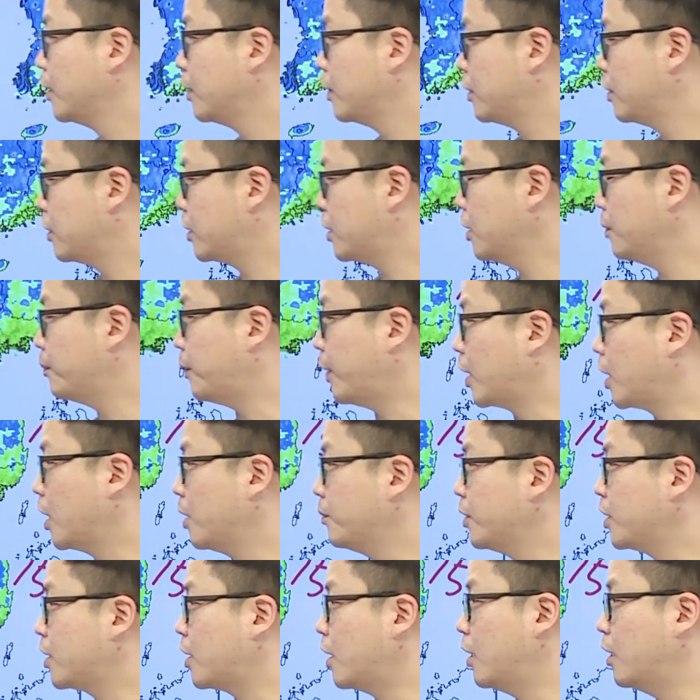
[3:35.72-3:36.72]
특히
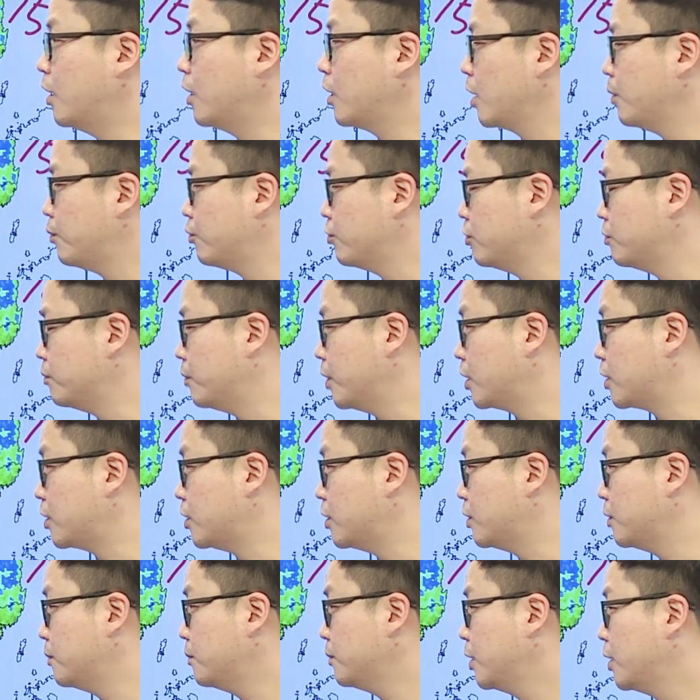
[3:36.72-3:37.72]
바람이 강하게 부는
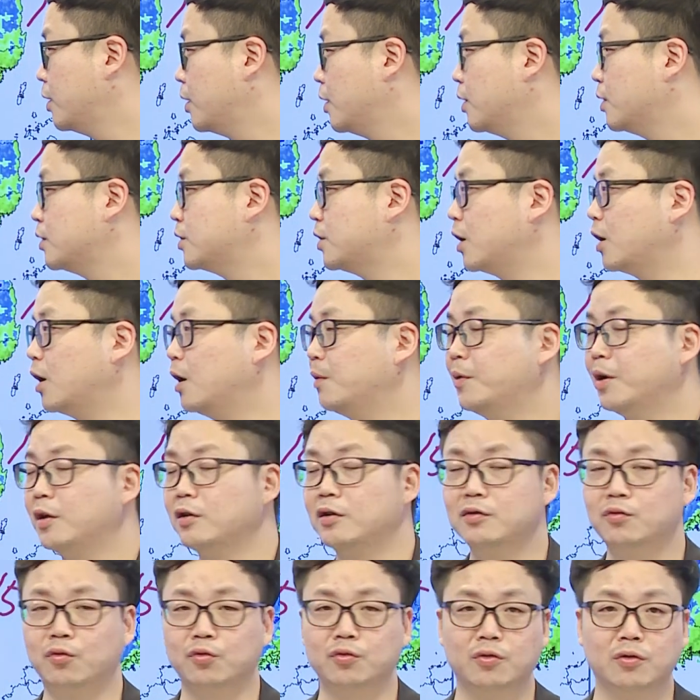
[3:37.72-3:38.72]
만큼
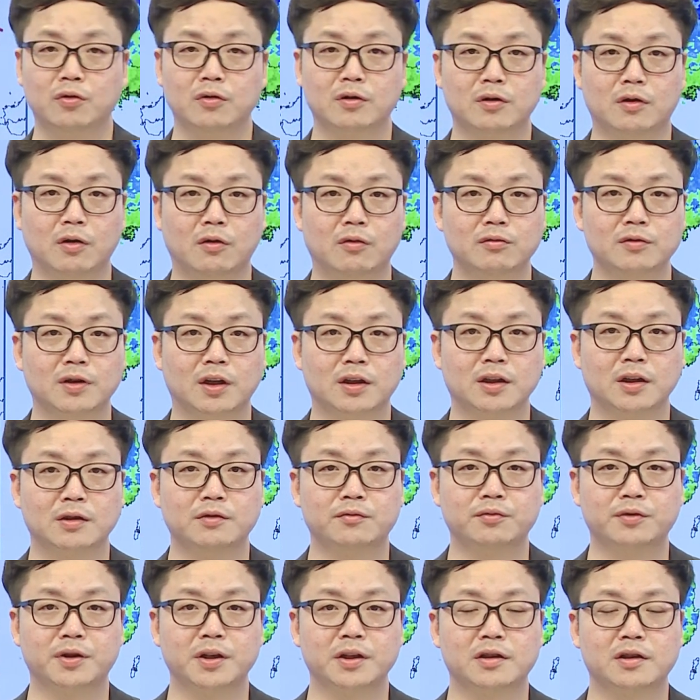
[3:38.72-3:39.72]
체감하는 온도는 더욱 낮아
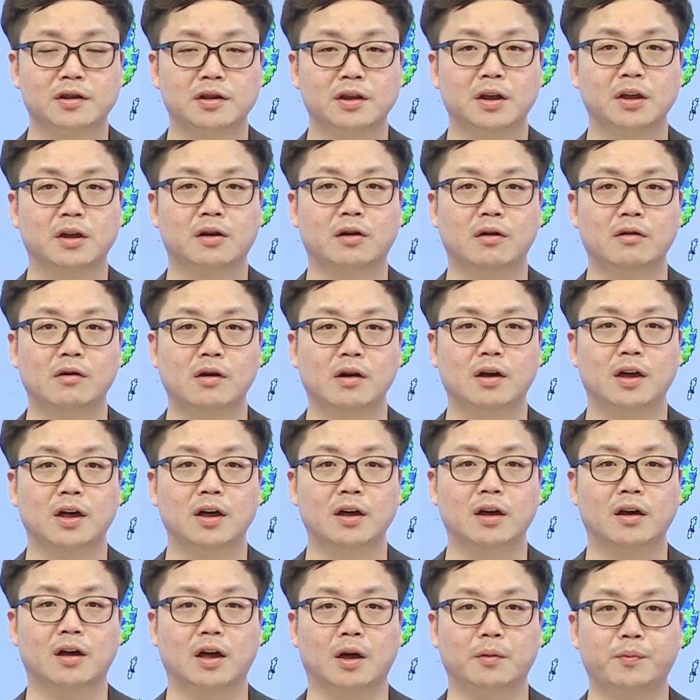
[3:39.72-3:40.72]
춥겠으니
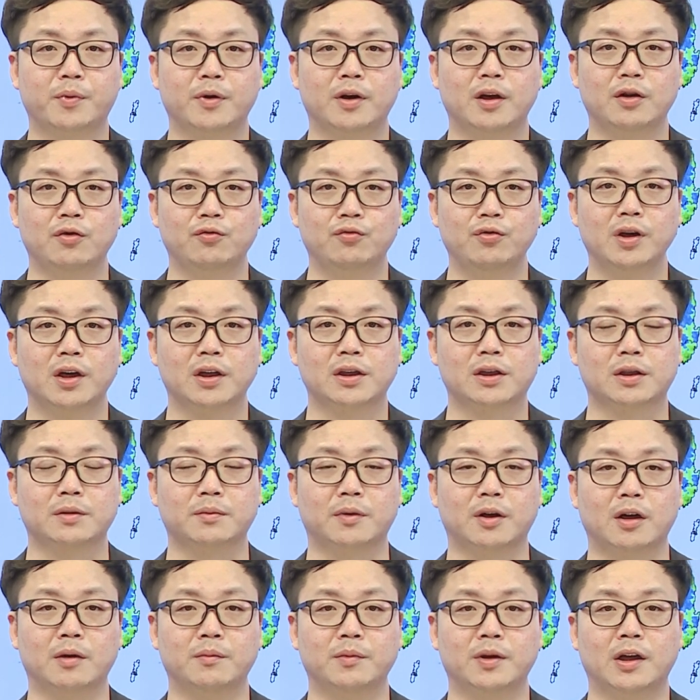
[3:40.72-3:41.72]
건강관리에 각별히 유의하시기
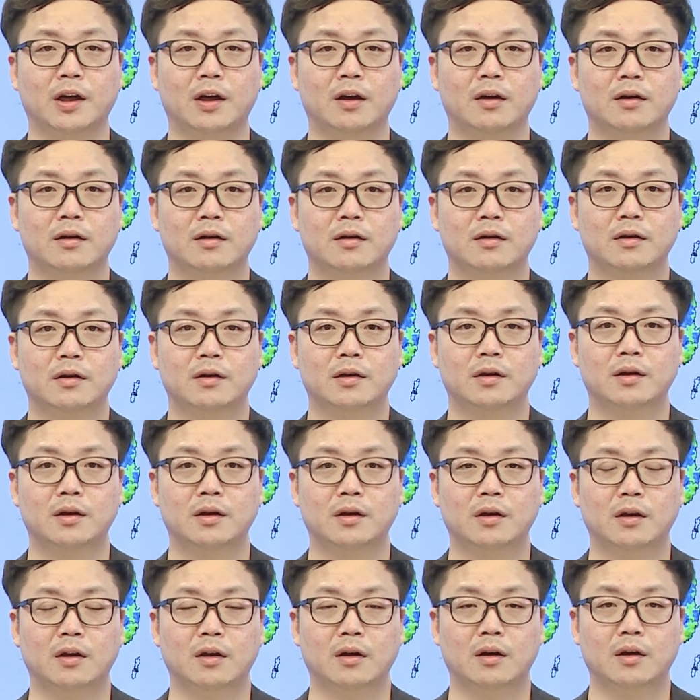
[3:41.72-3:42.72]
바랍니다.
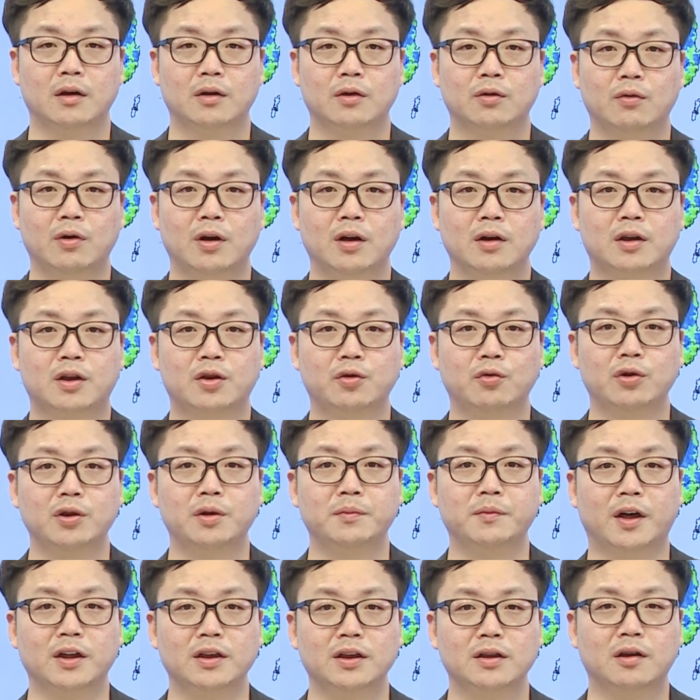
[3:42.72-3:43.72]
또한
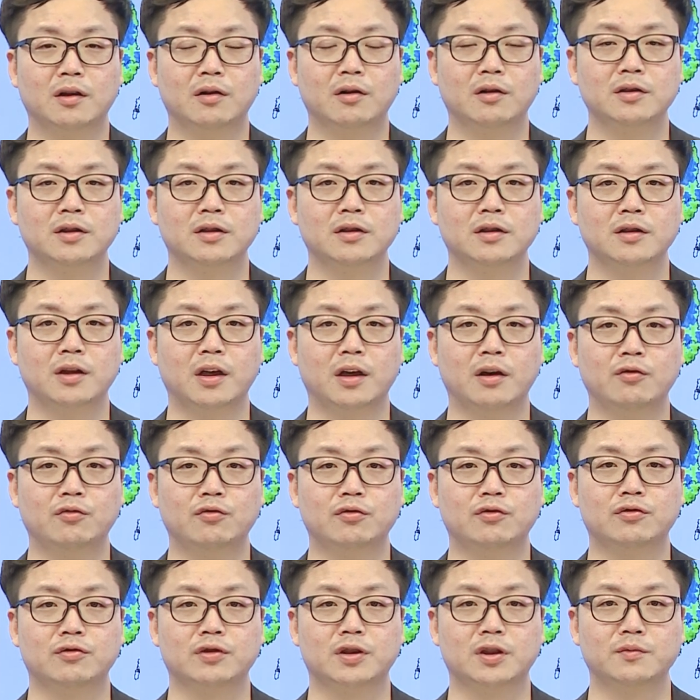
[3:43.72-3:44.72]
기온이 많이 떨어지는
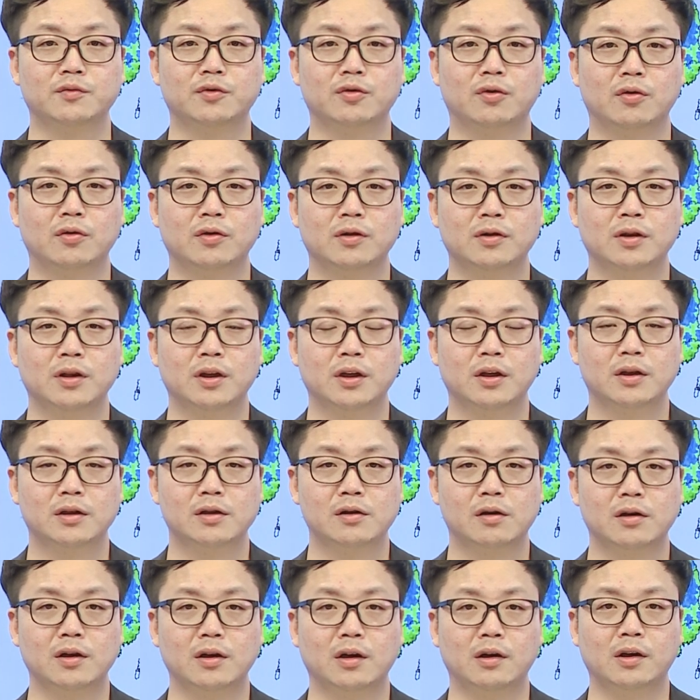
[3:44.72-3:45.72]
내륙을 중심으로는
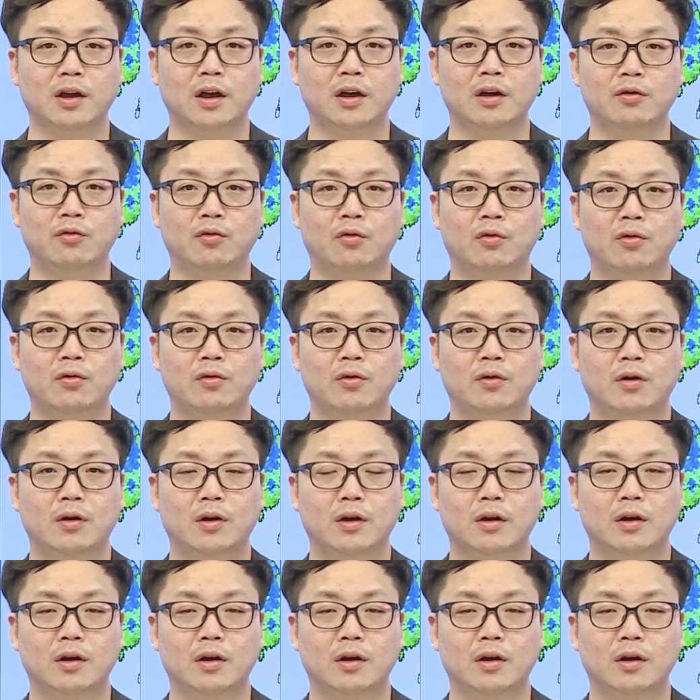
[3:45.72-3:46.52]
서리가 내리고